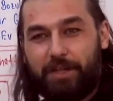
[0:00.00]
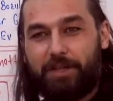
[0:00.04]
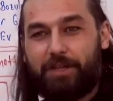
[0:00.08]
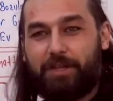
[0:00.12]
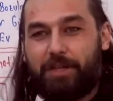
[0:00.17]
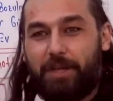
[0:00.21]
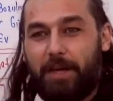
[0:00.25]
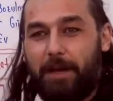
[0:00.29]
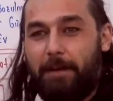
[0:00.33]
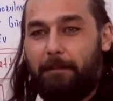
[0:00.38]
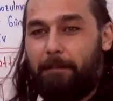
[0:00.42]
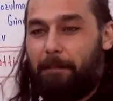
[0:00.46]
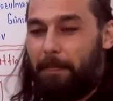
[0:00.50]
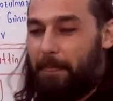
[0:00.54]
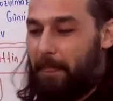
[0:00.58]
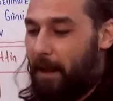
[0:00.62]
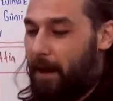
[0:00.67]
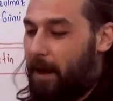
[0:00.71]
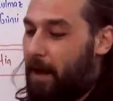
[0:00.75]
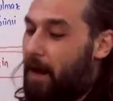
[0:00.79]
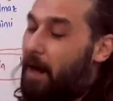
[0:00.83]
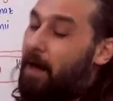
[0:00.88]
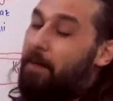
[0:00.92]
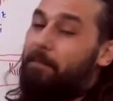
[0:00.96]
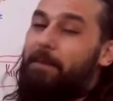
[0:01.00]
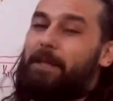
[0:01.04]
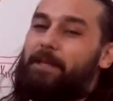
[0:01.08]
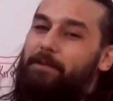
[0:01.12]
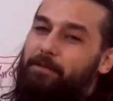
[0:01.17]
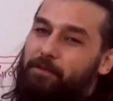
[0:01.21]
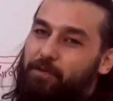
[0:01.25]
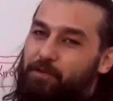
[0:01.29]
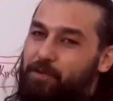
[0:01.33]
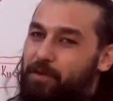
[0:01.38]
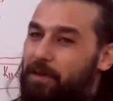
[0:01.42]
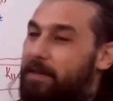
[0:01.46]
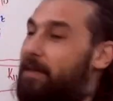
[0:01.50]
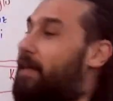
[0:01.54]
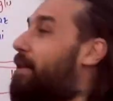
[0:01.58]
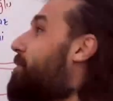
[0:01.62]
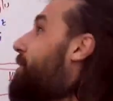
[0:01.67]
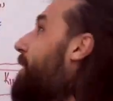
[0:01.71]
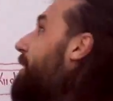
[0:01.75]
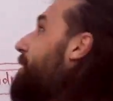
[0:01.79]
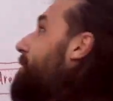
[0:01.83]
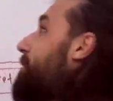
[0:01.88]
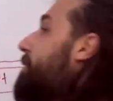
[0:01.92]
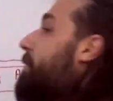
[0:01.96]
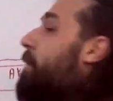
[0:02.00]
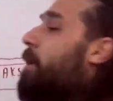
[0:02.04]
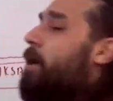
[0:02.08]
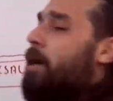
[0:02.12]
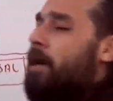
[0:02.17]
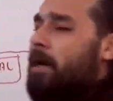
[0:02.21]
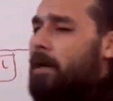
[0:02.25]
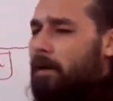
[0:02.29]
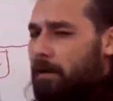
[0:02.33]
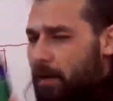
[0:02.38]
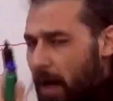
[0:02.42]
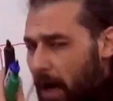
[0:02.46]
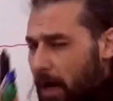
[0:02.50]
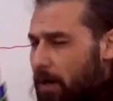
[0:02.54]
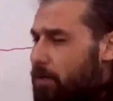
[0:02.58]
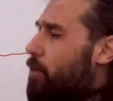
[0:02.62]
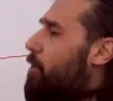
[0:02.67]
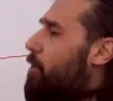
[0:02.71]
kişi Ahmet Kutsi Tecer. Daha